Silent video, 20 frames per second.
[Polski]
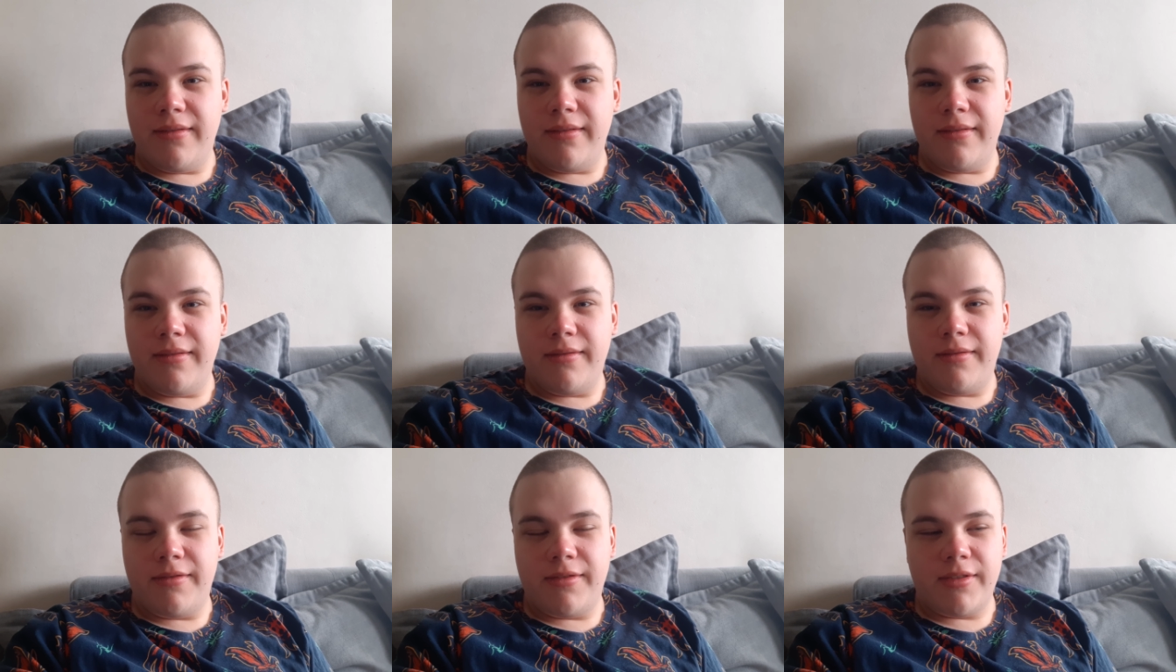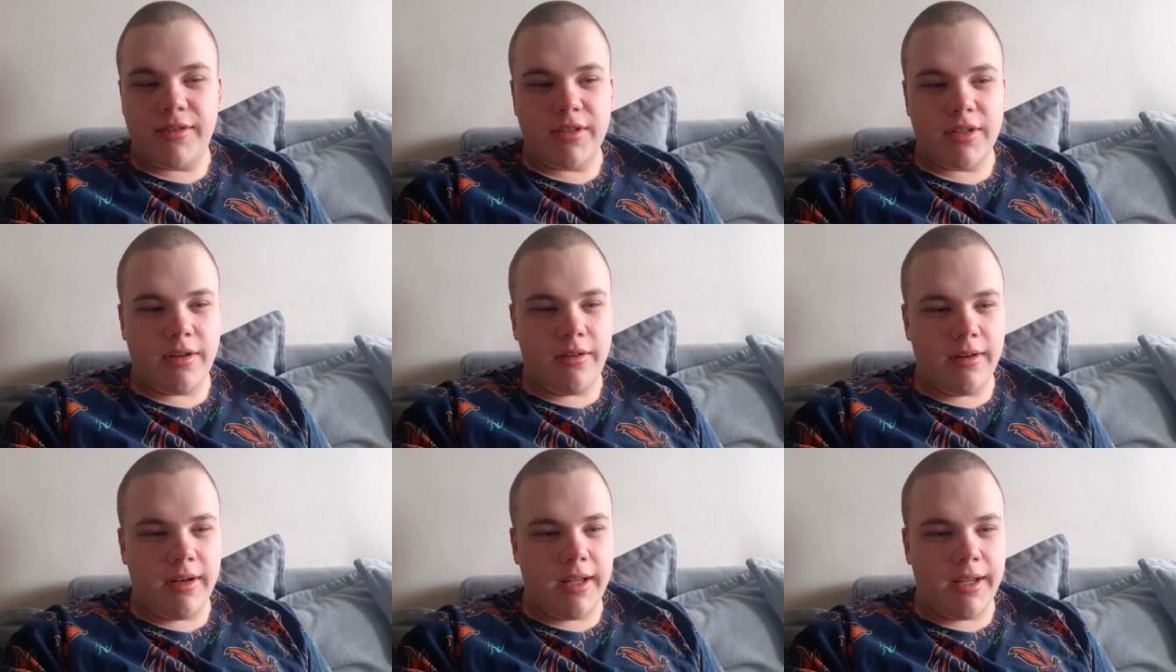w
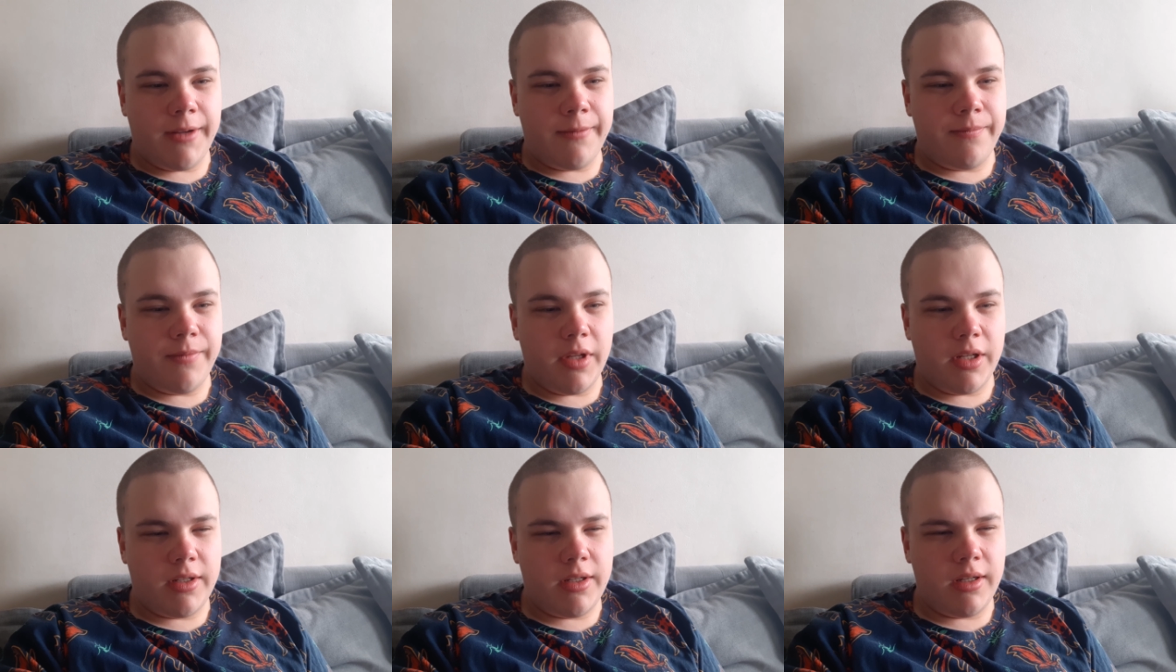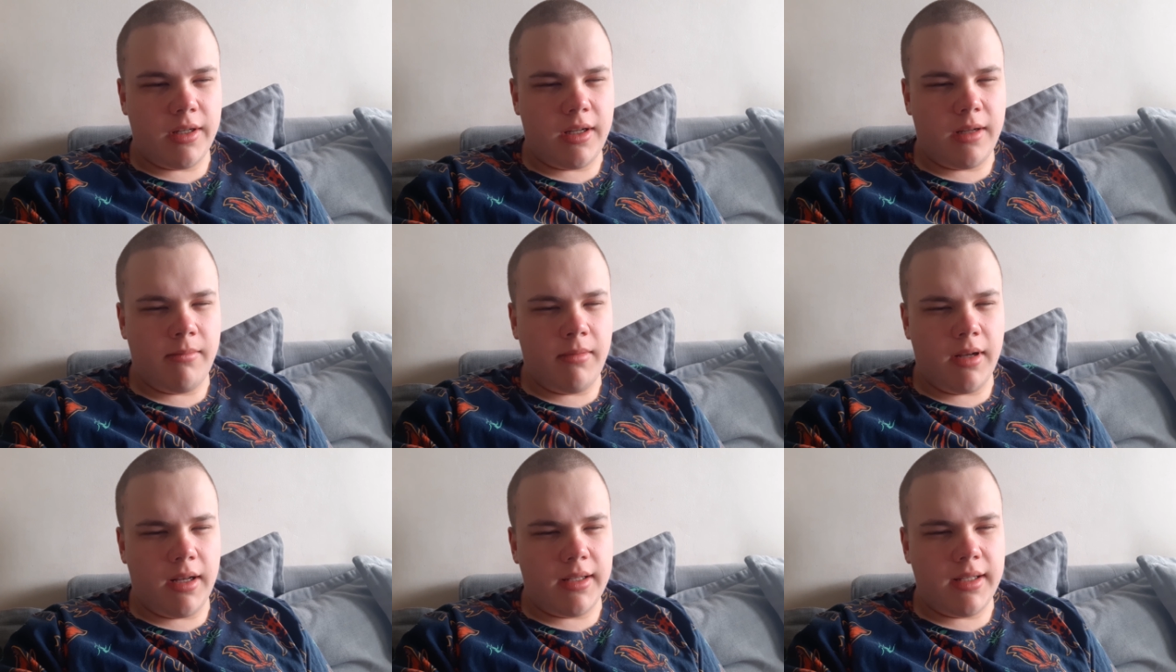szkole, znaczy
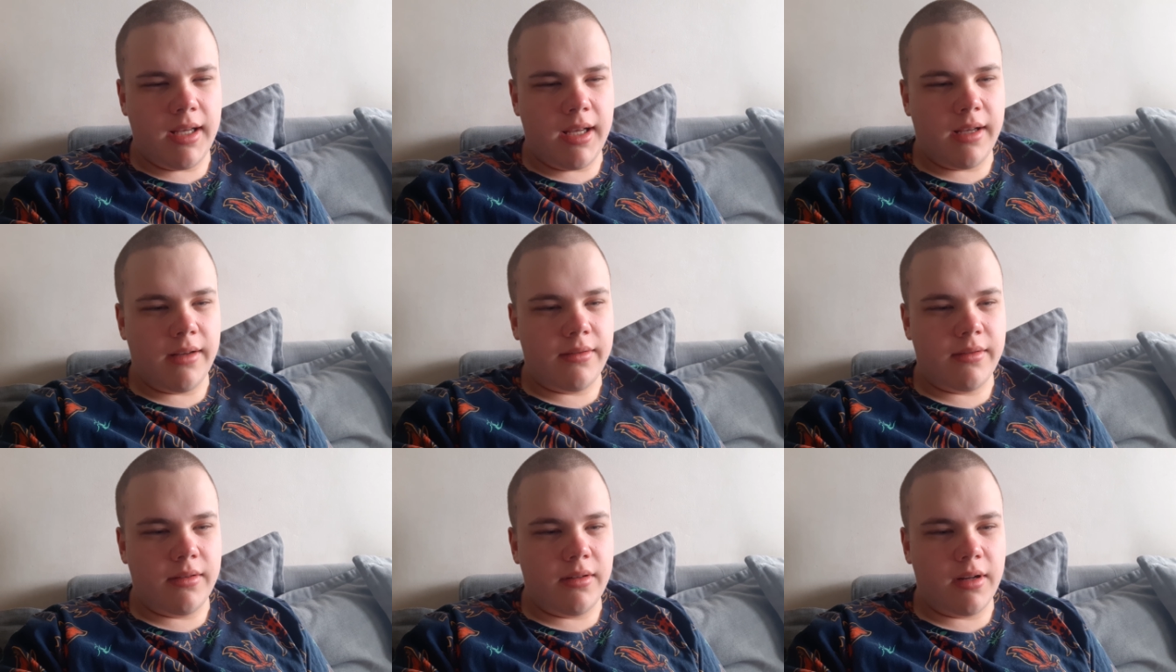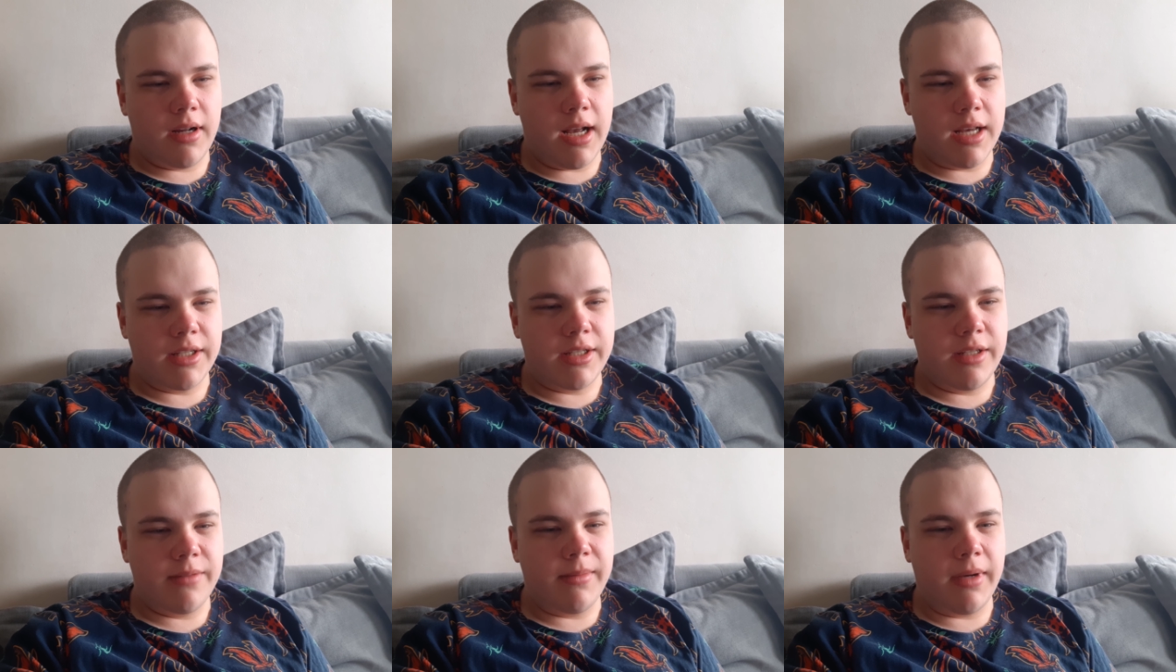chyba ta,
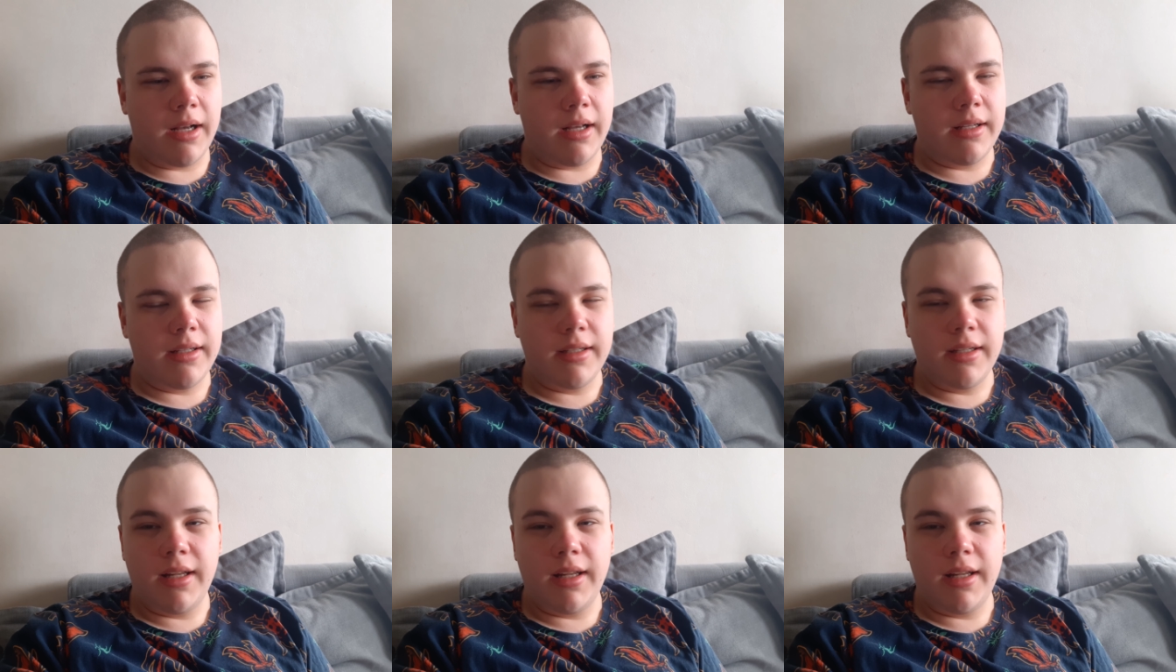każdy ma.